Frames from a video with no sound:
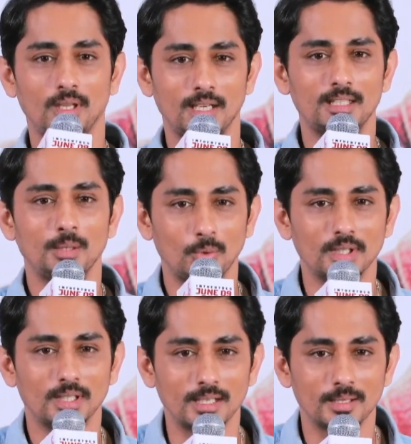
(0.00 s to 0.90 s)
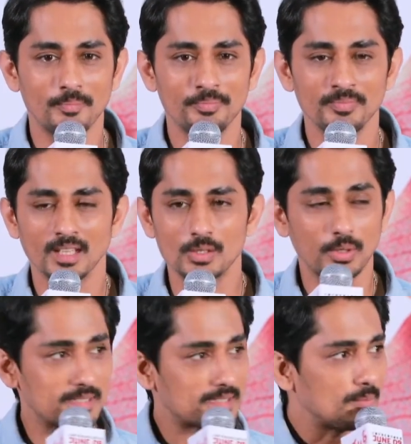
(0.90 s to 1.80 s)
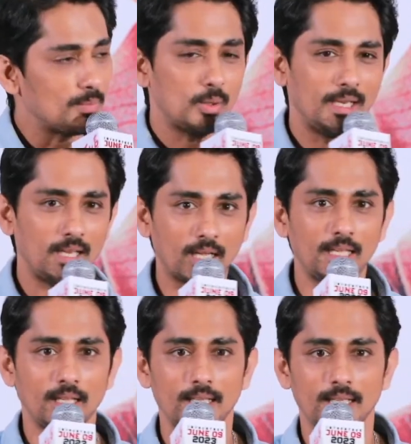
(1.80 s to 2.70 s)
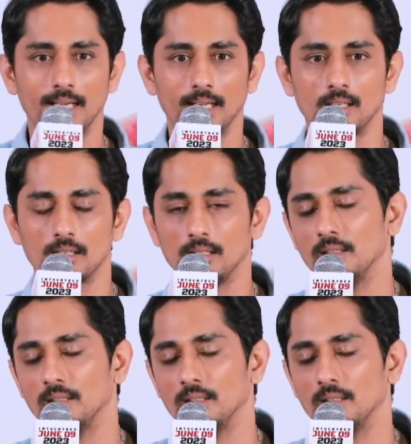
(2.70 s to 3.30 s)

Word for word: కనెక్ట్ అయిపోతారని సో ఈ సినిమాలో ఈ లక్కీ అనే క్యారెక్టర్